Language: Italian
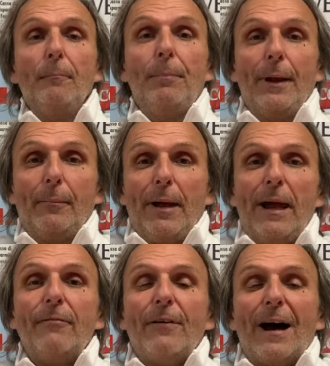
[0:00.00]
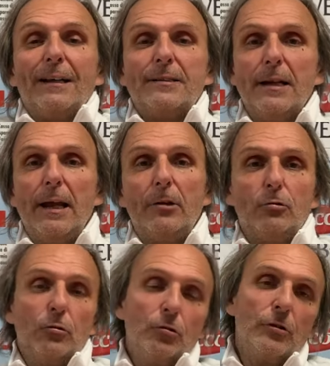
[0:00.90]
per me è facile
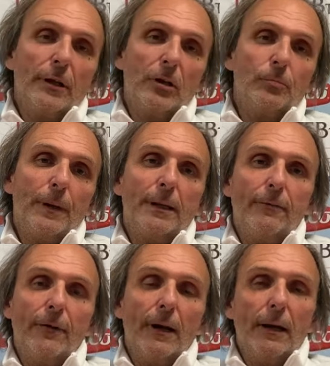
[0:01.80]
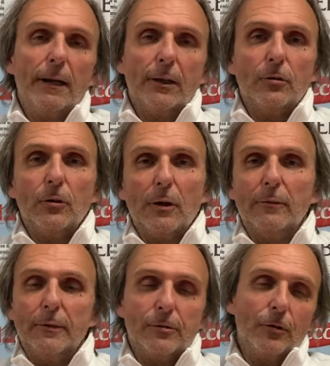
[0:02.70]
sotto certi aspetti fare l'allenatore,
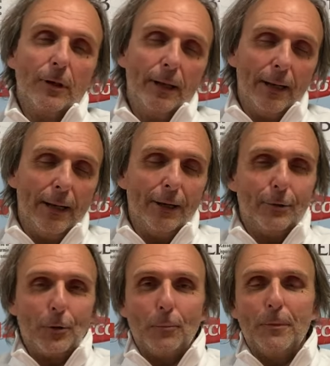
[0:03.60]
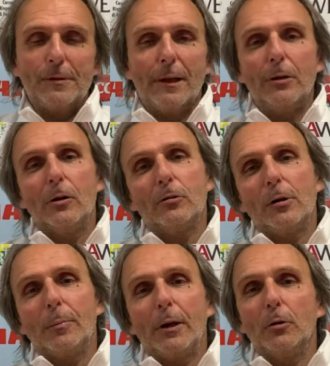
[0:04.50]
visto che l'allenatore è un mestiere, io dico
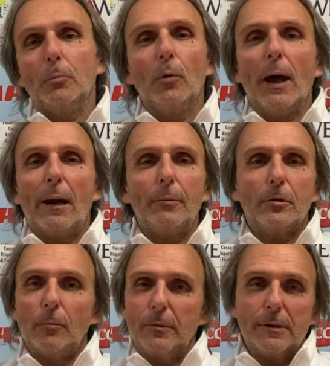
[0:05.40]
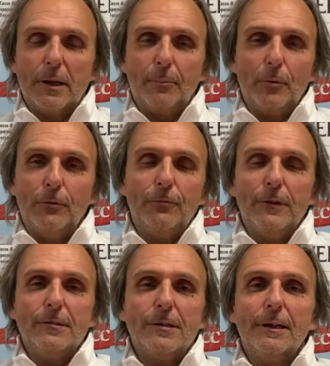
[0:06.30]
sempre che dopo l'arbitro è il mestiere più
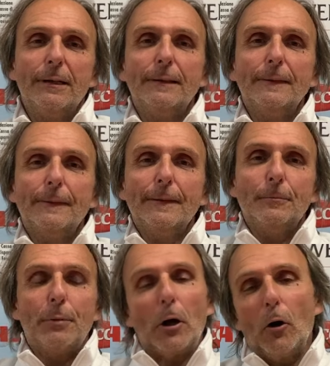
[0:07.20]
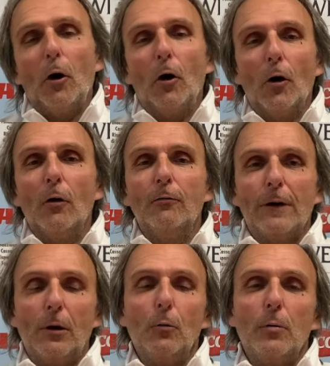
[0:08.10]
difficile, però
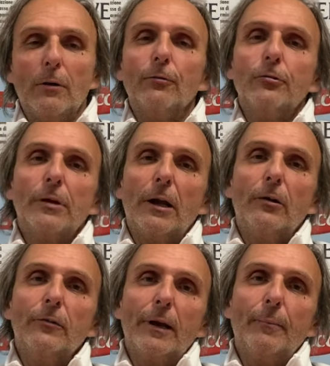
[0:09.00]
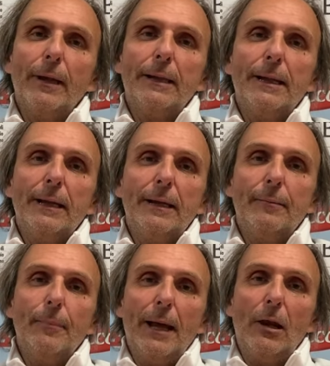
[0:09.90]
farlo qui a Fossano è veramente
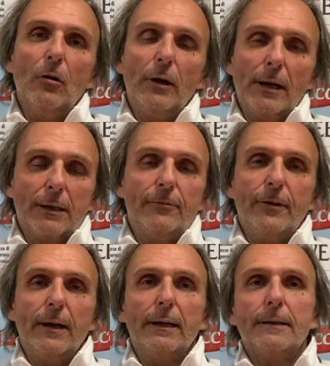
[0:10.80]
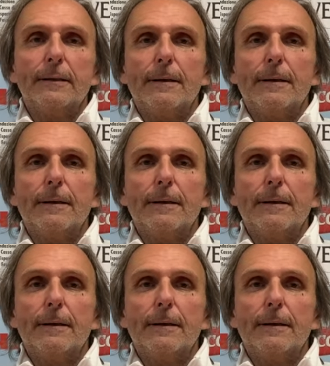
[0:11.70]
bello e gratificante.